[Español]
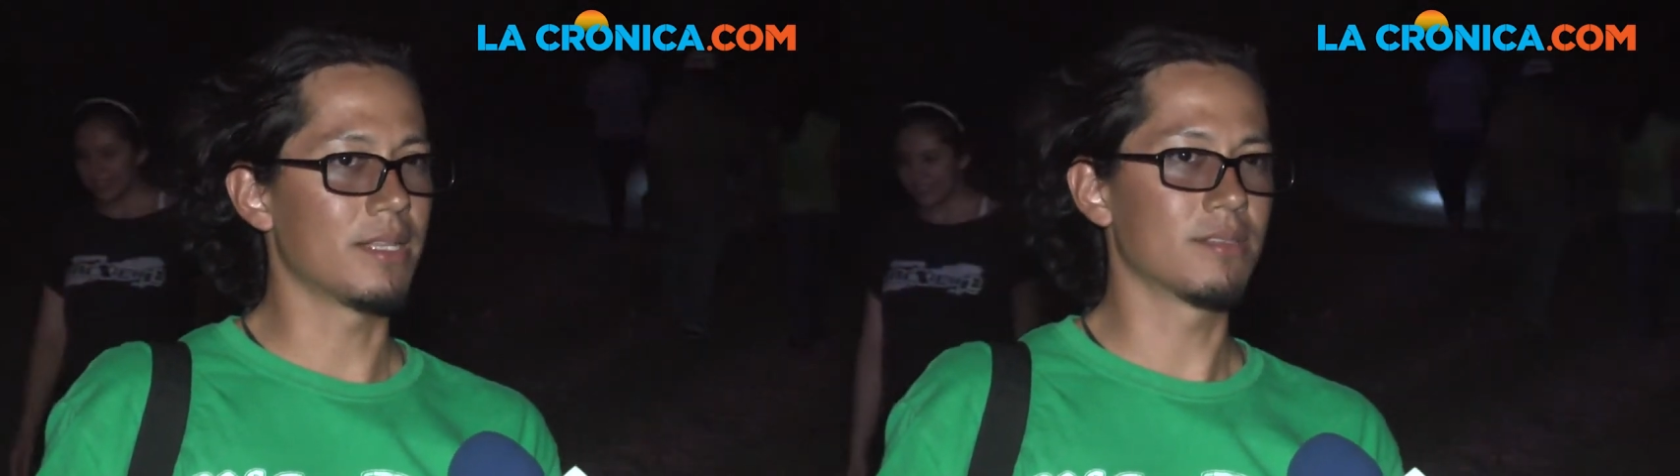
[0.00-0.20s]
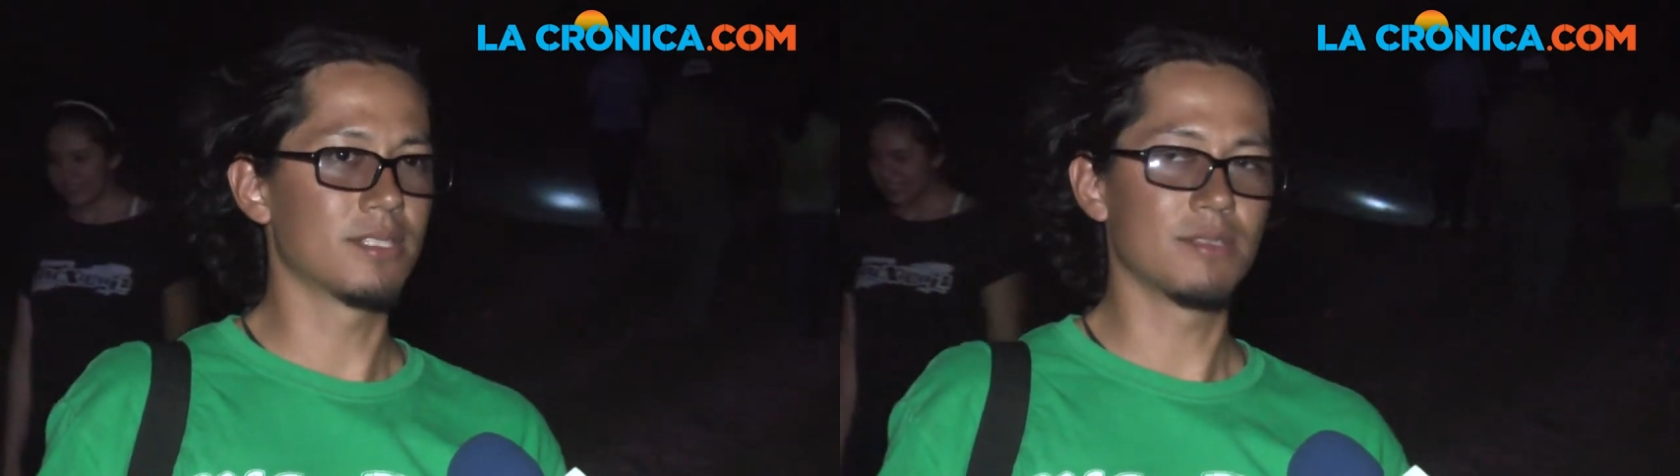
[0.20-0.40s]

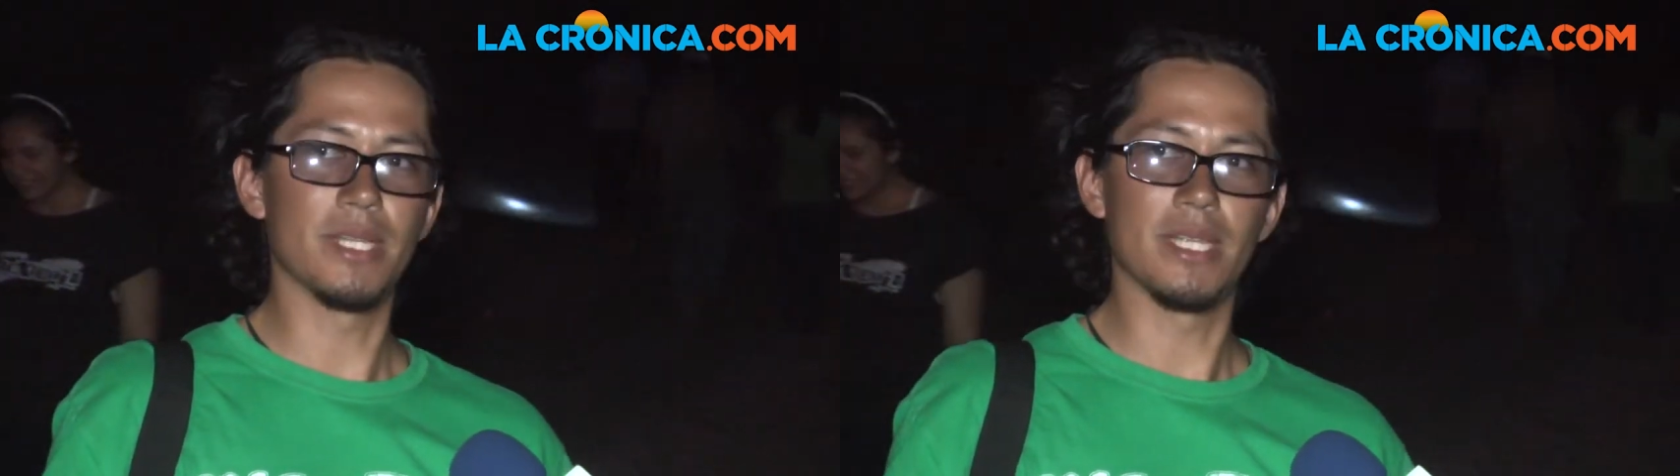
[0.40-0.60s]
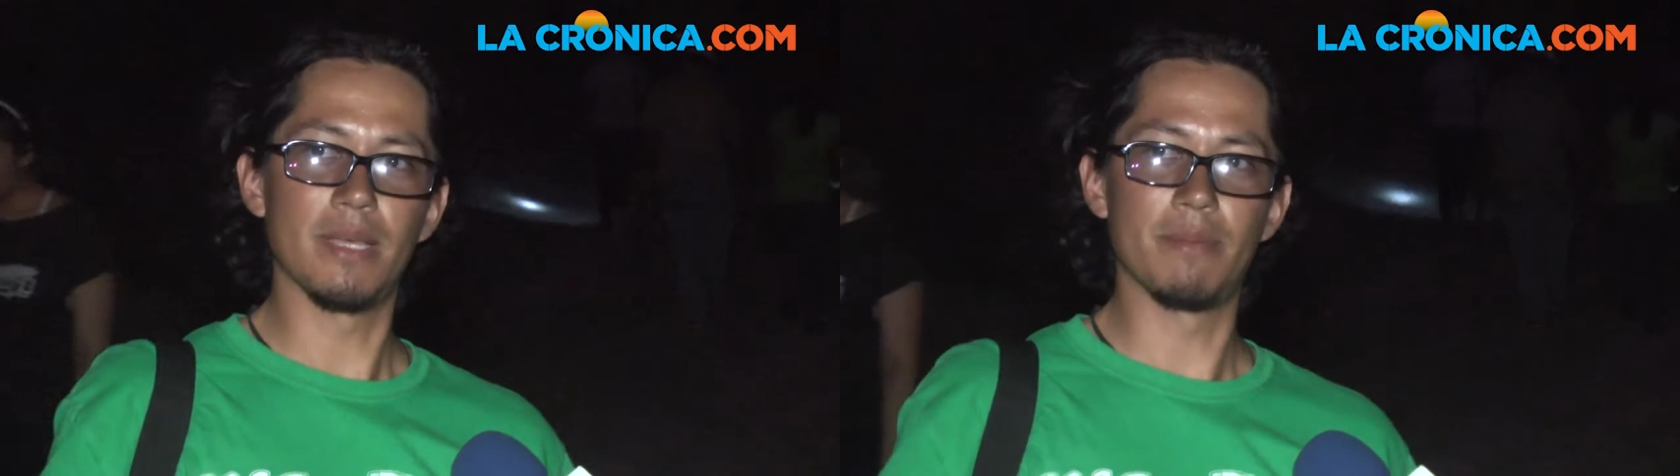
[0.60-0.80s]
entonces
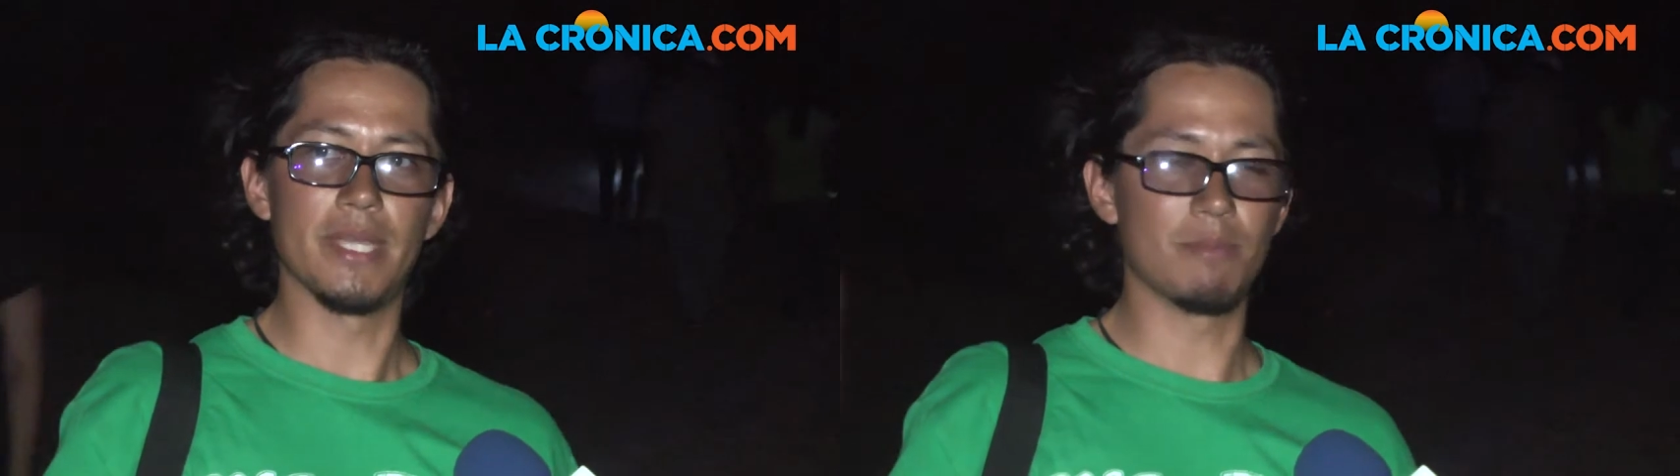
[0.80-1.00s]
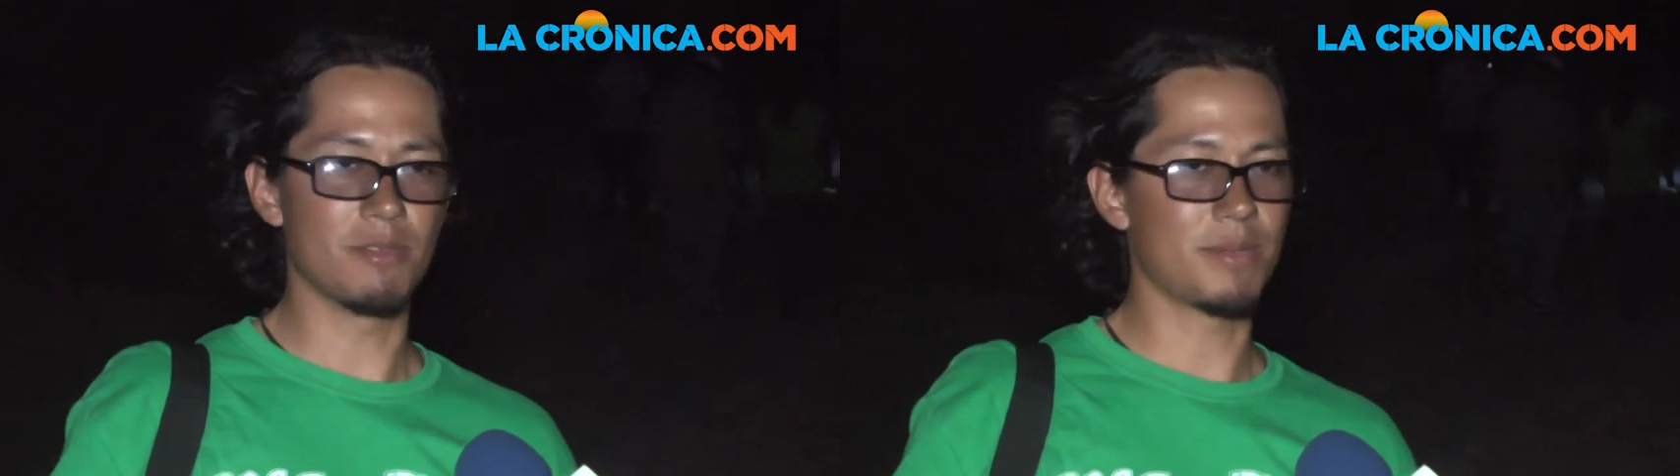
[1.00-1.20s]

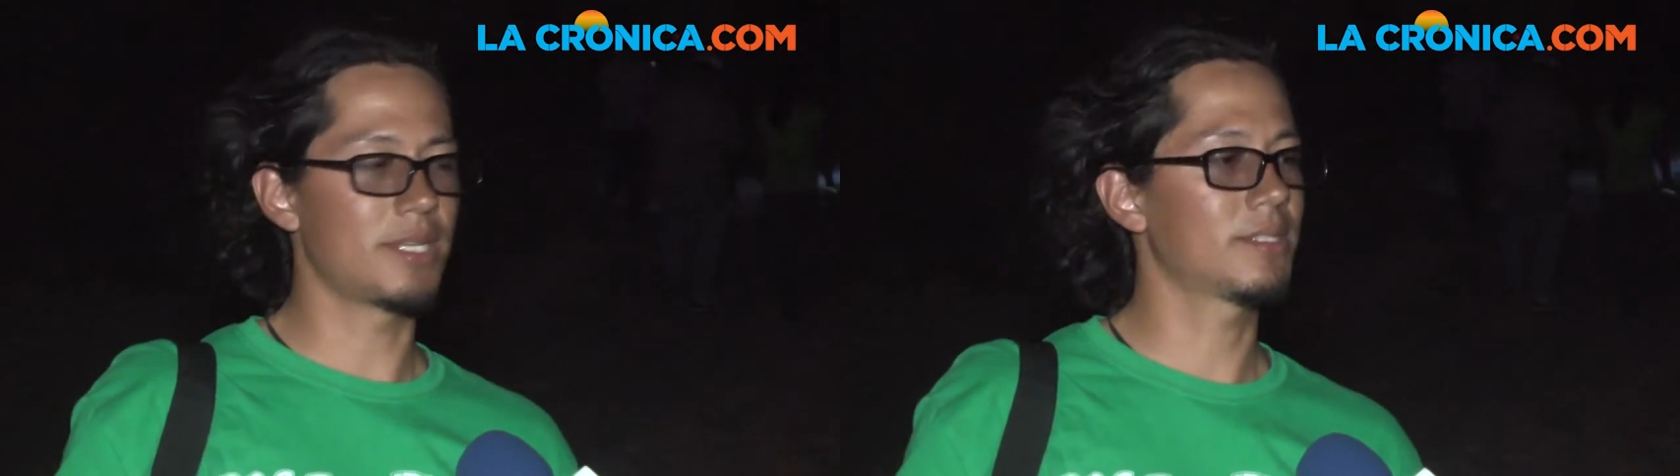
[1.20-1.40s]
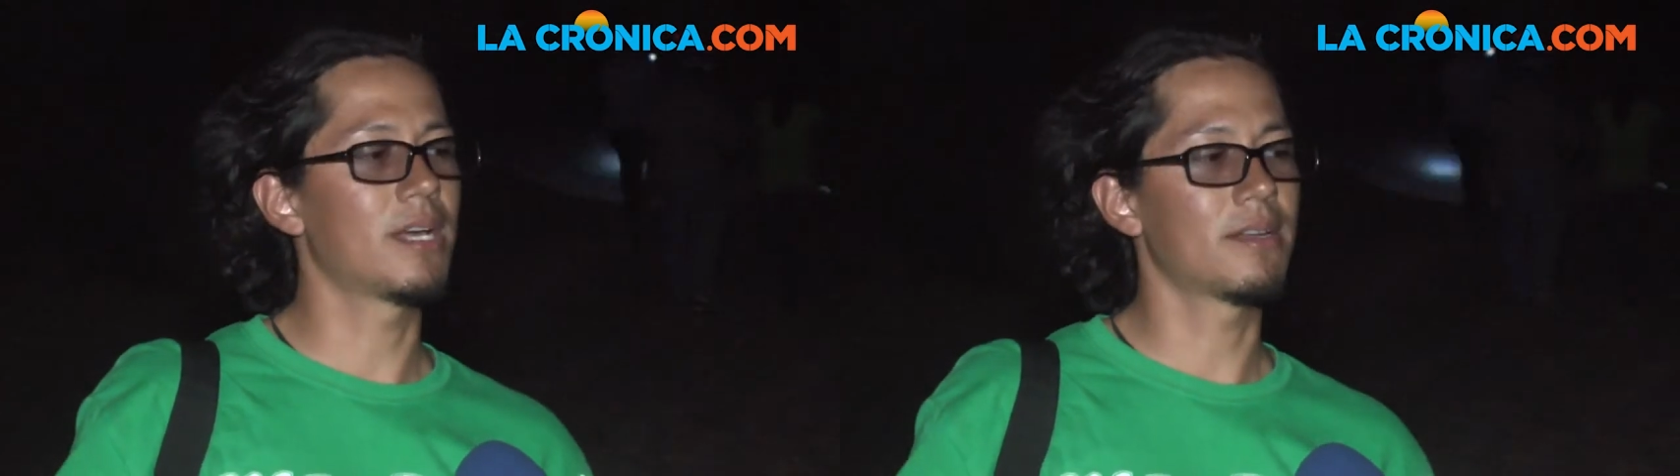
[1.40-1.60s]
veíamos
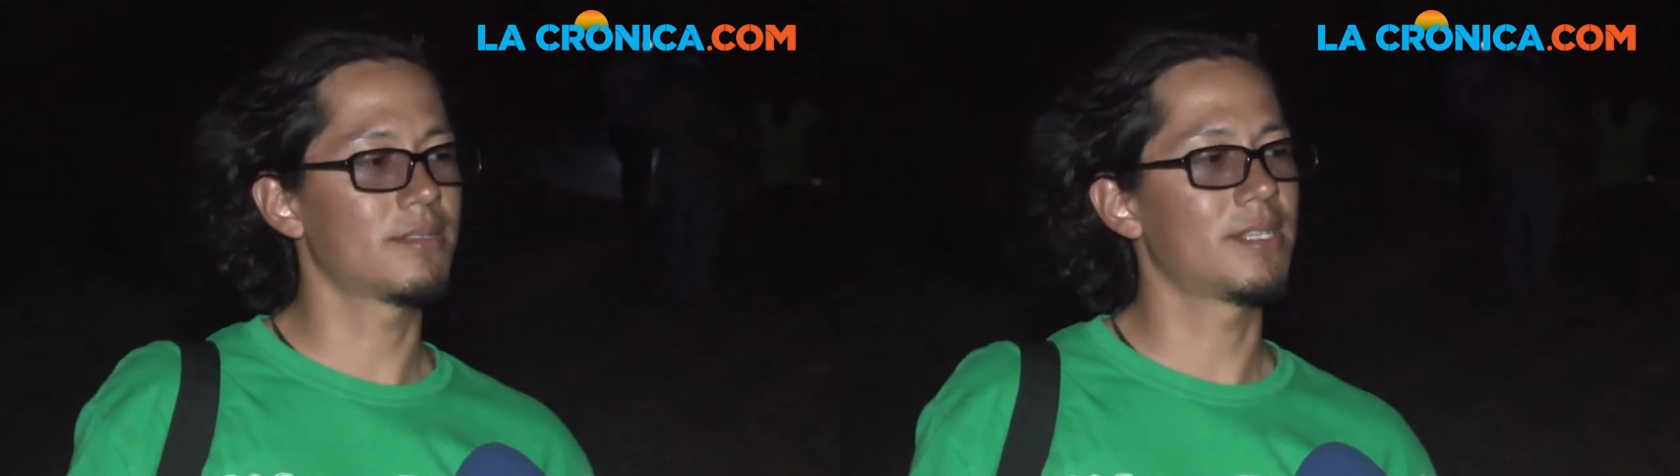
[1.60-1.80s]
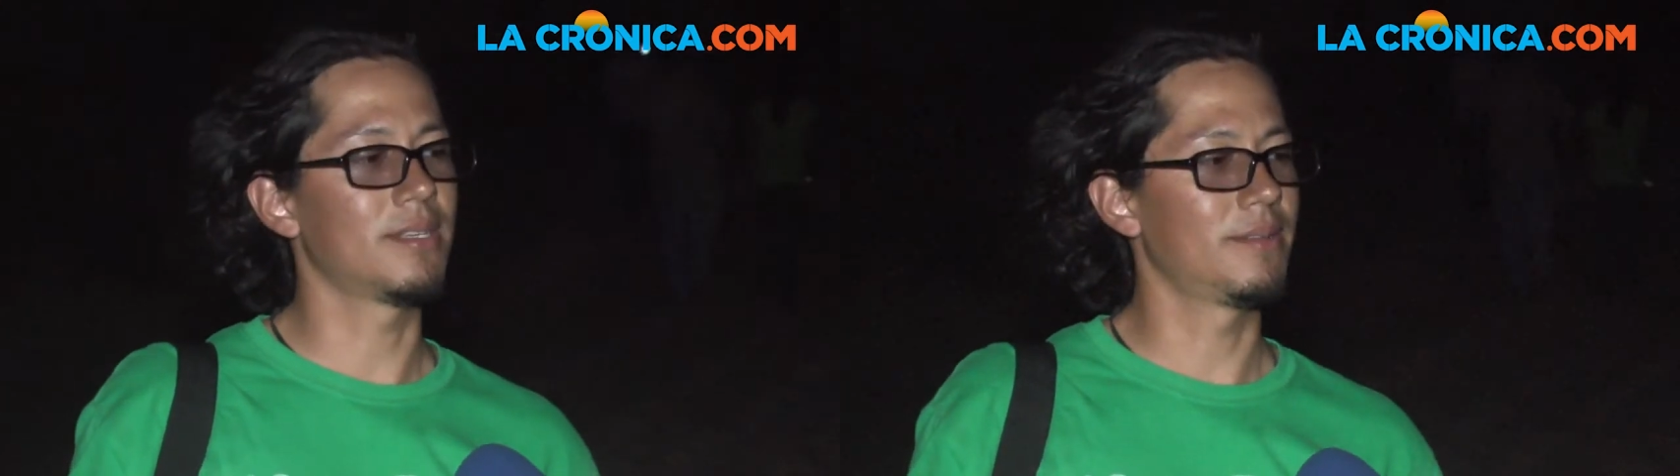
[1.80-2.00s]
varios carros
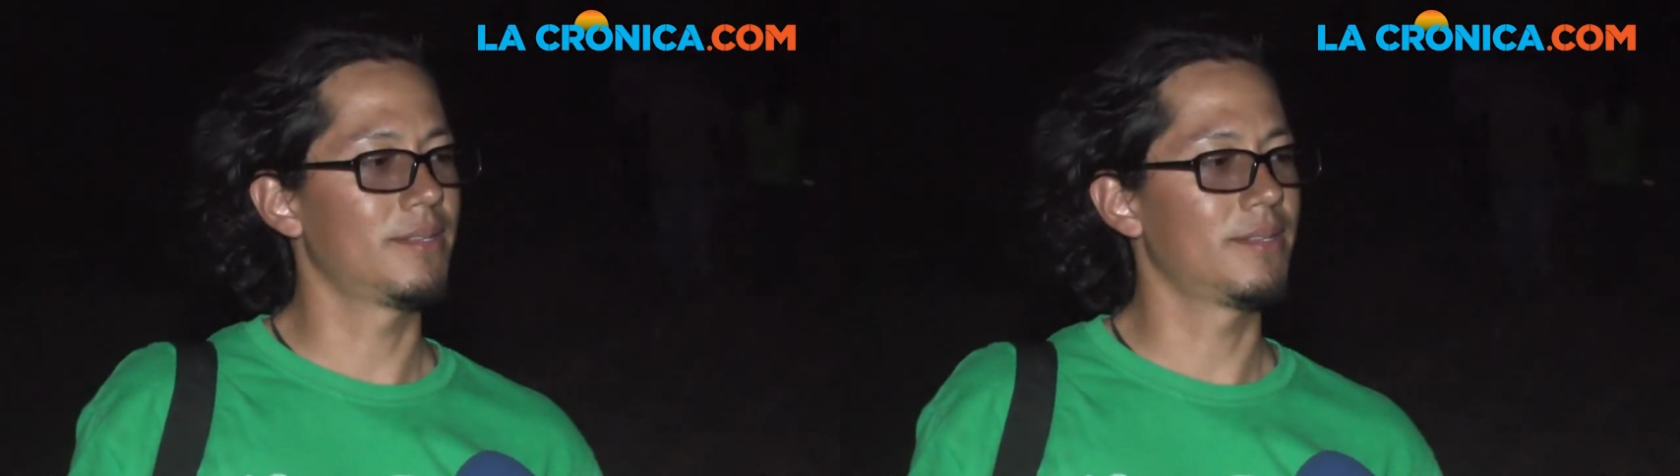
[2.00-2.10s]
que